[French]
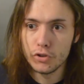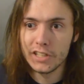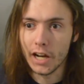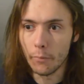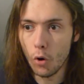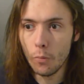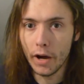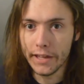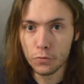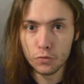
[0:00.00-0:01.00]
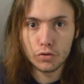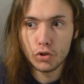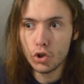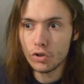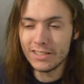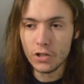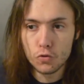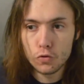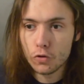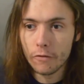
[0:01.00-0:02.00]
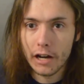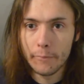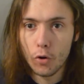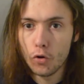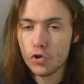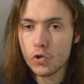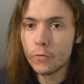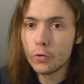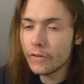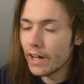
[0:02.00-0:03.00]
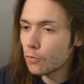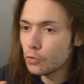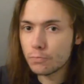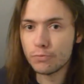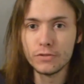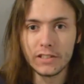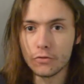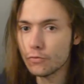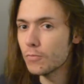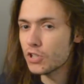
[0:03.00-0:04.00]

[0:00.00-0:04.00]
me dit clairement, bah écoute, c'est juste que vraiment, euh, je veux donner un coup de pouce et tout.